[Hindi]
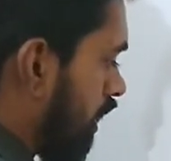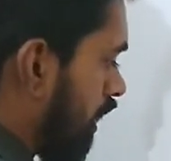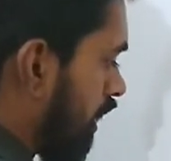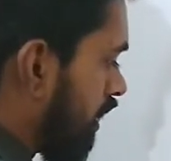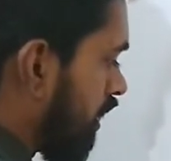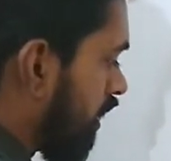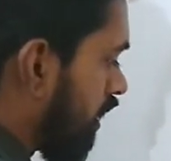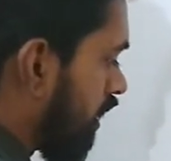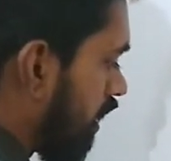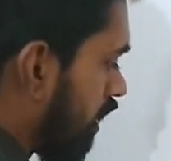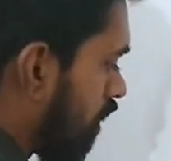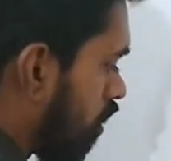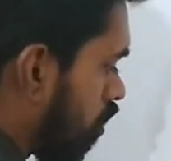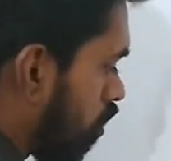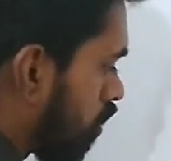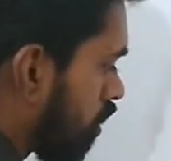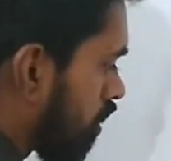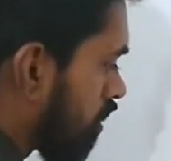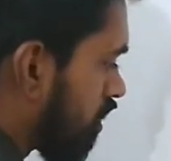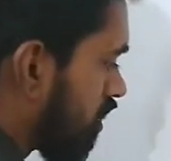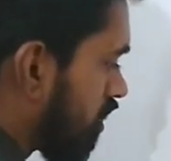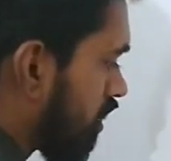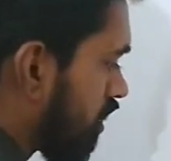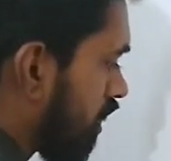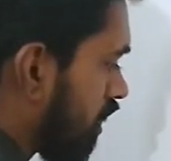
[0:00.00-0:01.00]
एंगल
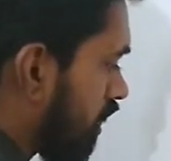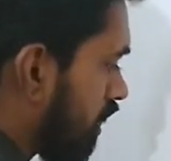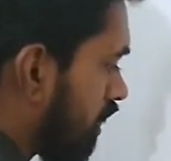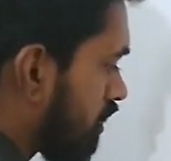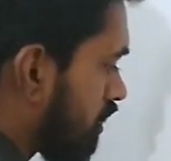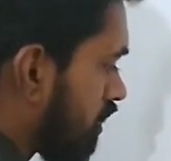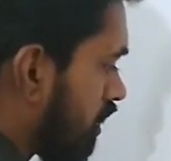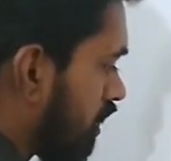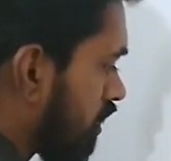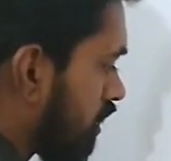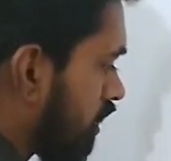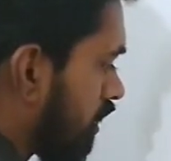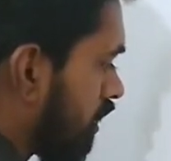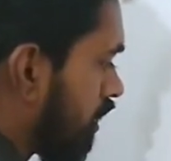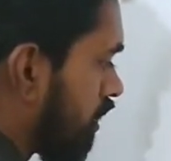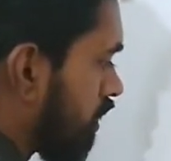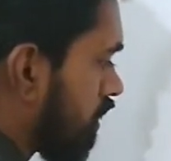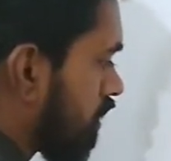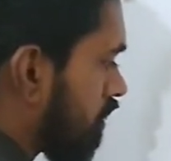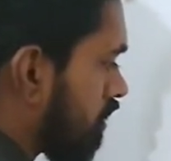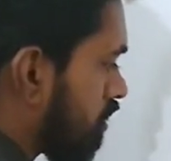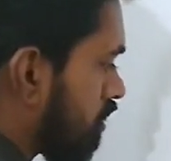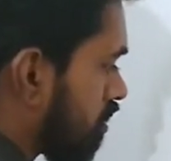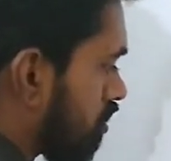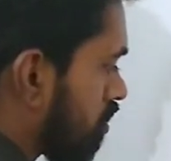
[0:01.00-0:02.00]
हॉरिजेंटल के साथ है
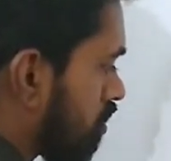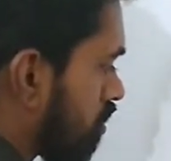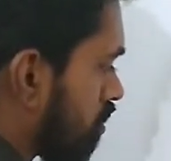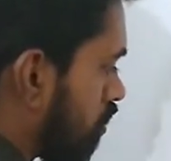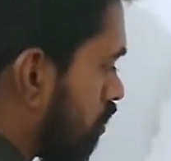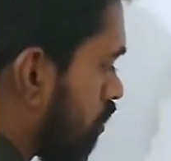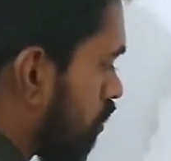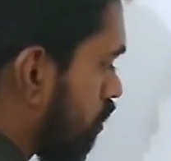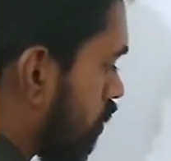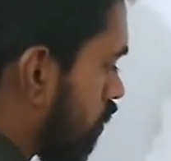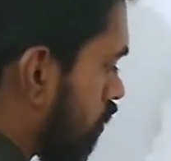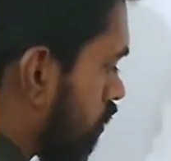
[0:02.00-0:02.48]
तो